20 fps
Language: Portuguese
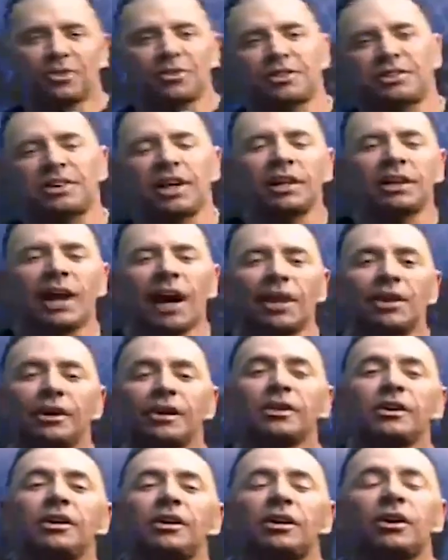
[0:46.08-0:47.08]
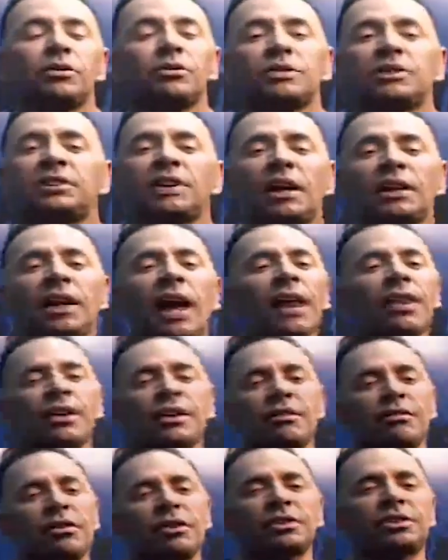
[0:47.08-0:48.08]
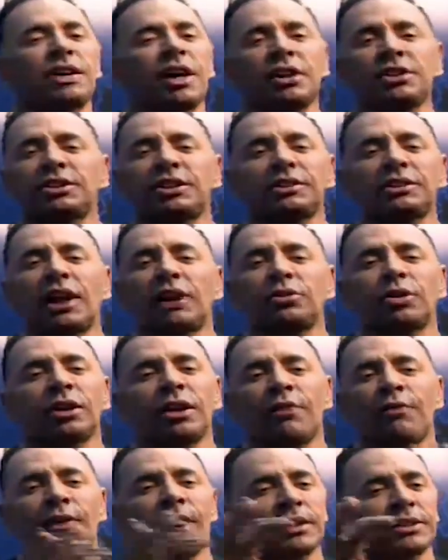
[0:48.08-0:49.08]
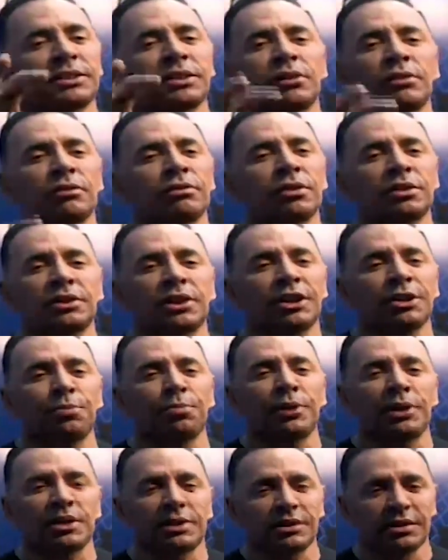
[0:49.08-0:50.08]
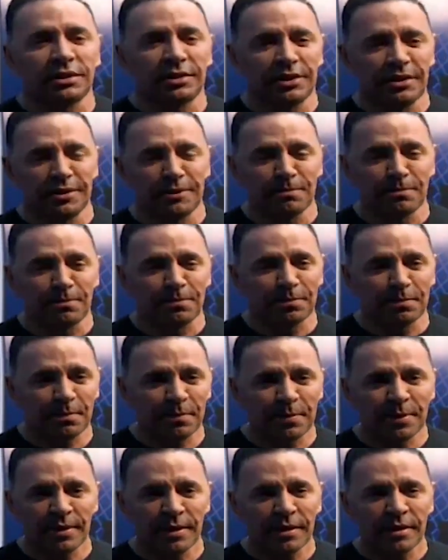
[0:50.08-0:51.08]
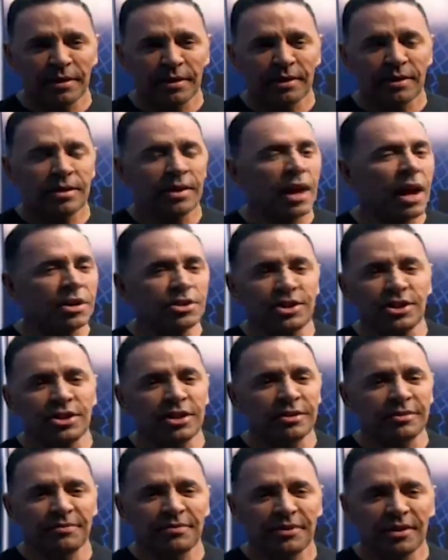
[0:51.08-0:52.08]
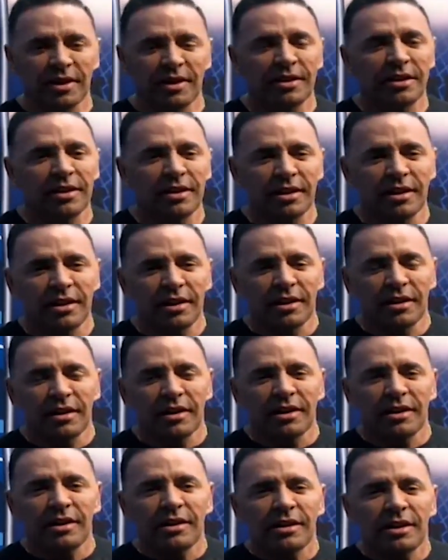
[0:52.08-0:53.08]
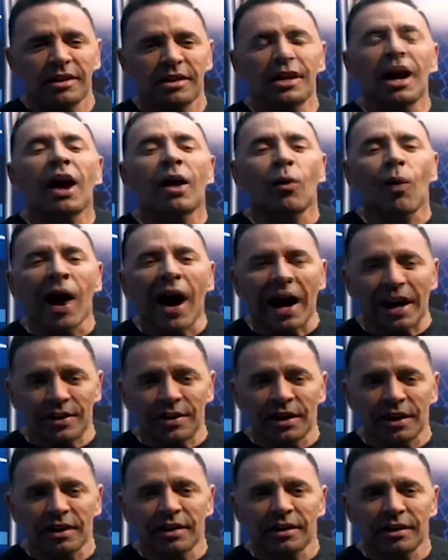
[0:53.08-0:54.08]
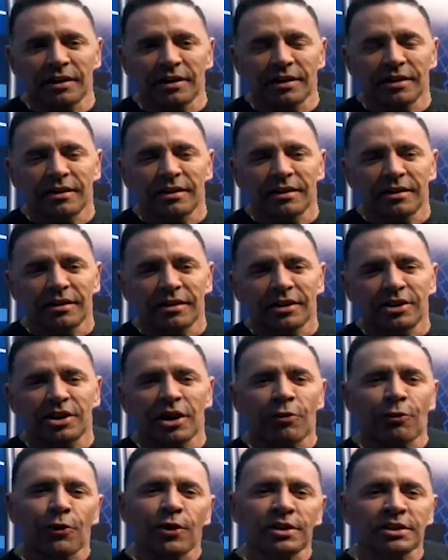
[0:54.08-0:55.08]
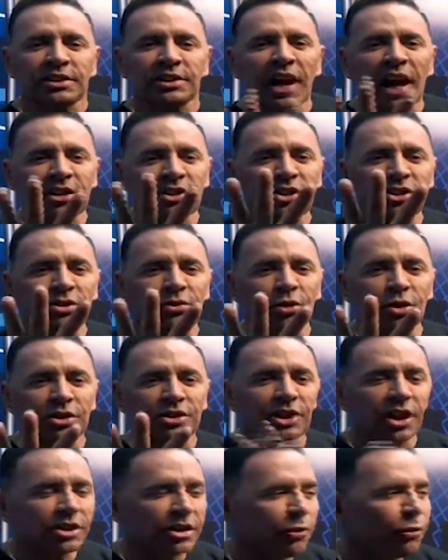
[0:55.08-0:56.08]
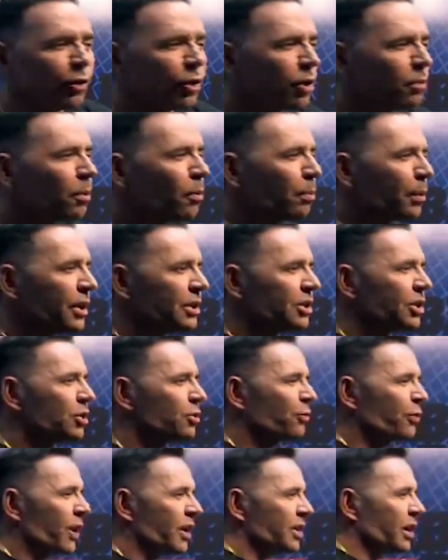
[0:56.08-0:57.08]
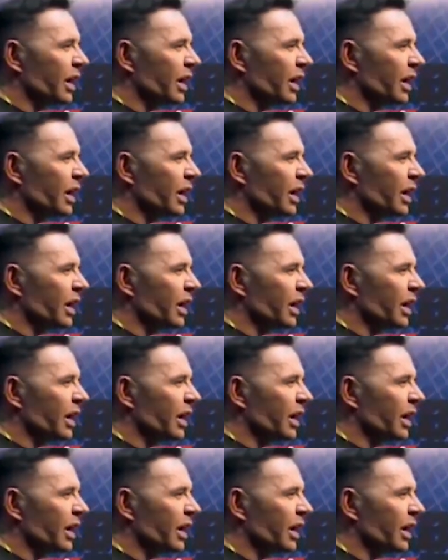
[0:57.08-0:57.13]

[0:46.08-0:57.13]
Eu não sei nada. Eu não sei nada de vocês que está toda a facção de vocês presa. Nadinha. E aguarda. Já foi sete de vocês, já foram para o presídio